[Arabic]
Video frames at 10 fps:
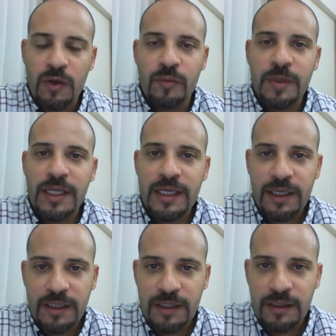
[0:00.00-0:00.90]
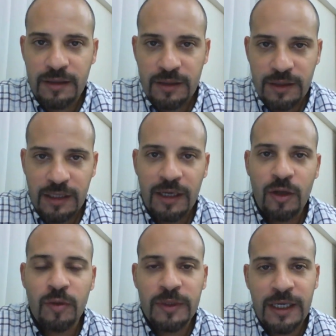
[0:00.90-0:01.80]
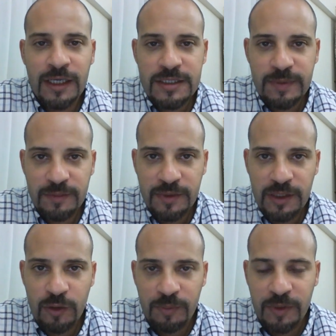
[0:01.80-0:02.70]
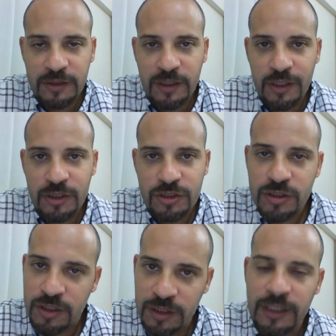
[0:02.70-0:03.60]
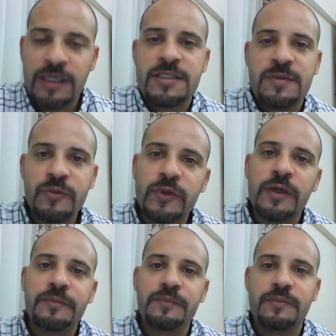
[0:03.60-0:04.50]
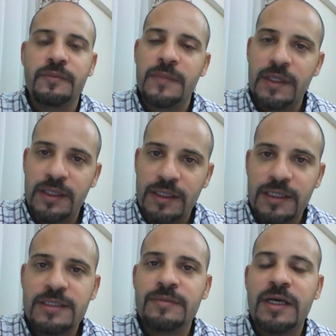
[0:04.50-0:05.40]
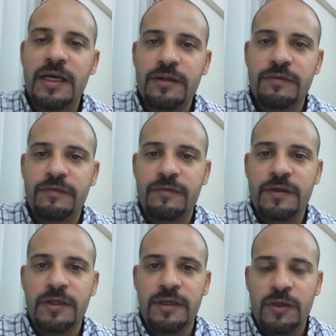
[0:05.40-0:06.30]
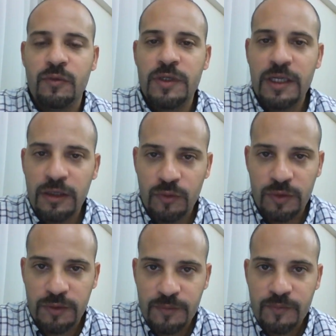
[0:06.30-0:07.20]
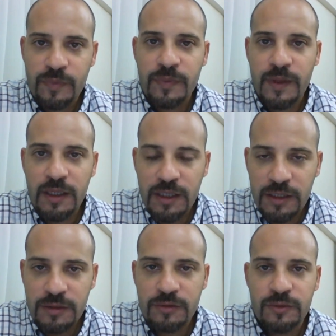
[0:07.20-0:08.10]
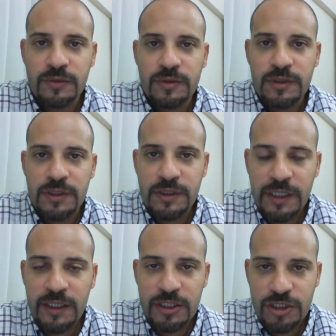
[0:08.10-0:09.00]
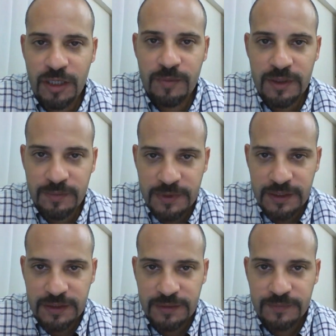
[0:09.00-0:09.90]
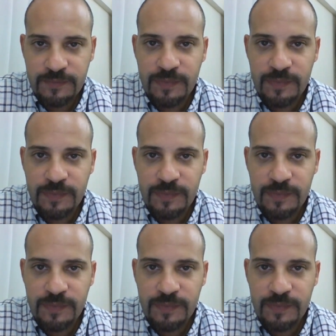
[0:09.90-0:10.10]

وبالآخر خلقوا بدعة اسمها 8 و14 ليقسمونا لازم نعرف ونقول لهم إنه نحن الشعب اللبناني